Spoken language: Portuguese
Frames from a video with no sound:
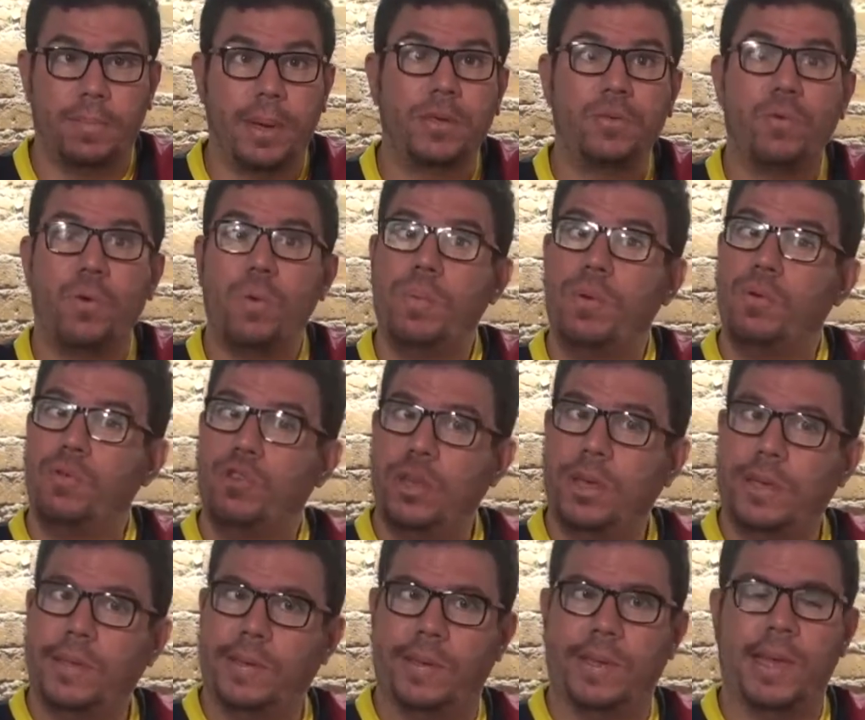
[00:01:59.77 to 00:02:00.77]
Mas como eu
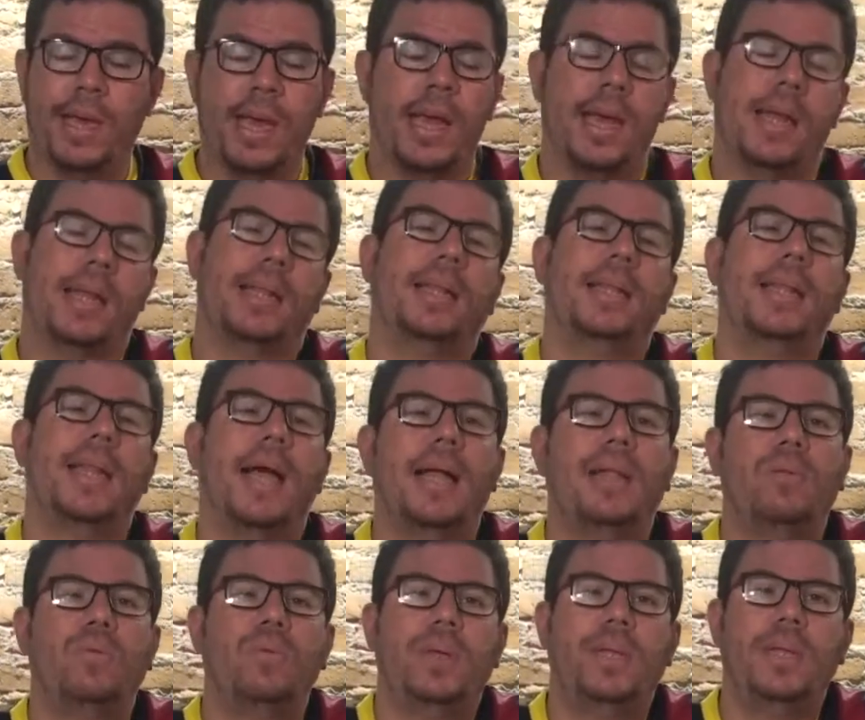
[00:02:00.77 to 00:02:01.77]
disse,
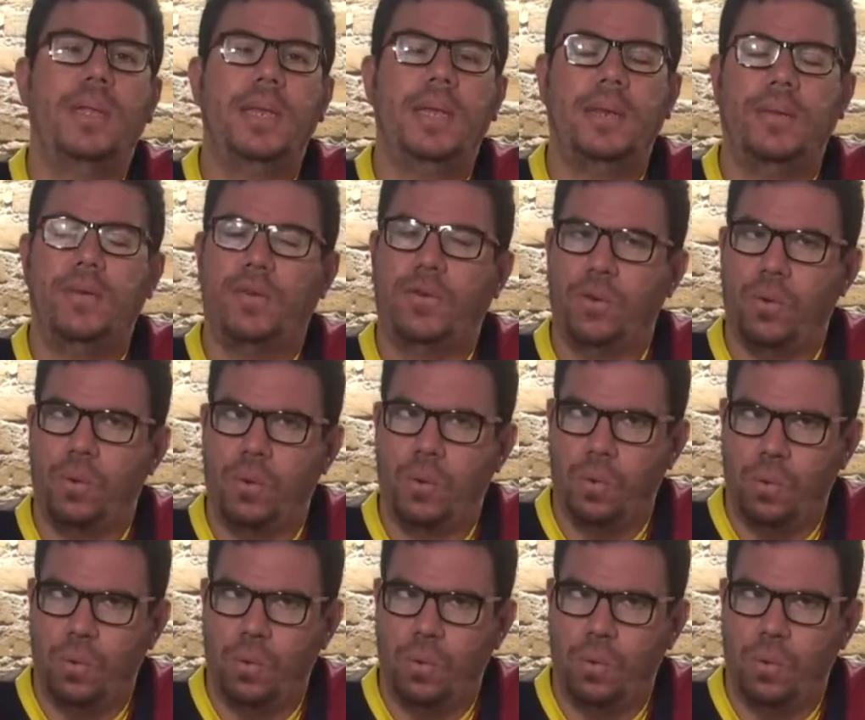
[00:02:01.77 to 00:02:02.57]
lá no início,